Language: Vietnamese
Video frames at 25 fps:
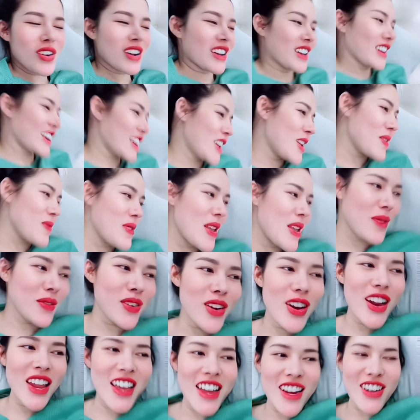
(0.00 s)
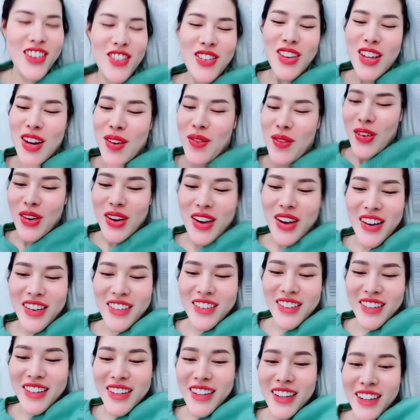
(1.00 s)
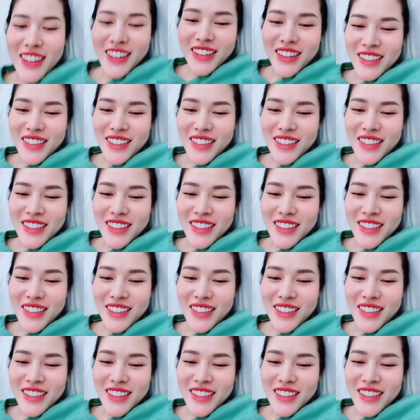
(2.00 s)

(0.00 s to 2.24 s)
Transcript: muốn à, hít dâm nó liền luôn vậy đó mọi người